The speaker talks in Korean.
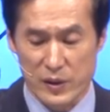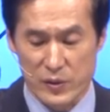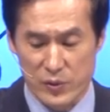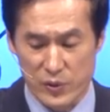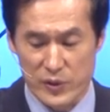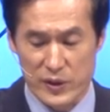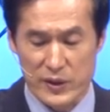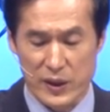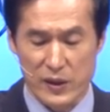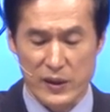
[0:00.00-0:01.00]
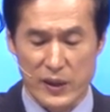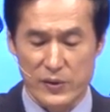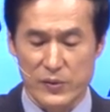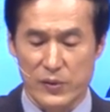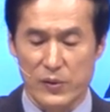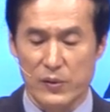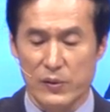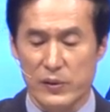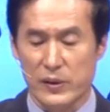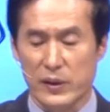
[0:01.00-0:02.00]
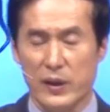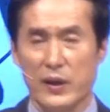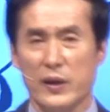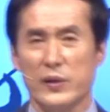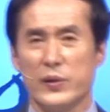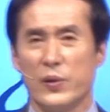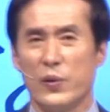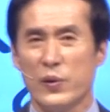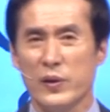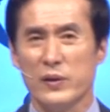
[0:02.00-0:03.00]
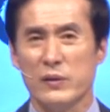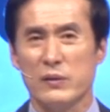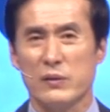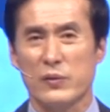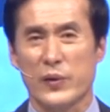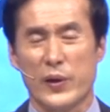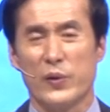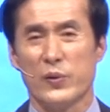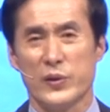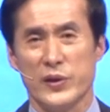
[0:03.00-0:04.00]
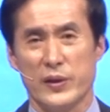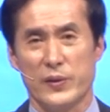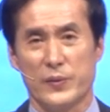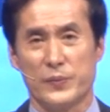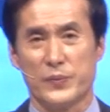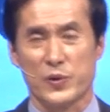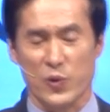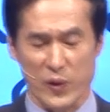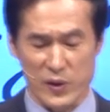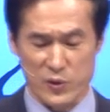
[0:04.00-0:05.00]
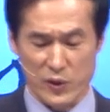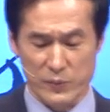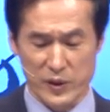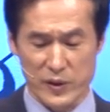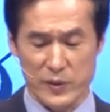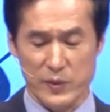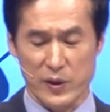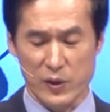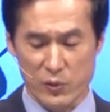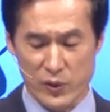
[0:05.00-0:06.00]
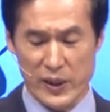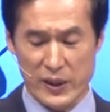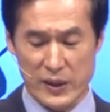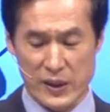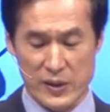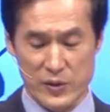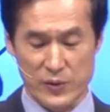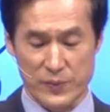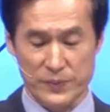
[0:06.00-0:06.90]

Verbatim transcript: 좋은 직장을 다녀도 내 영혼은 괴로운 것이에요. 속일 수가 없는 것입니다. 얼굴에 나타나죠.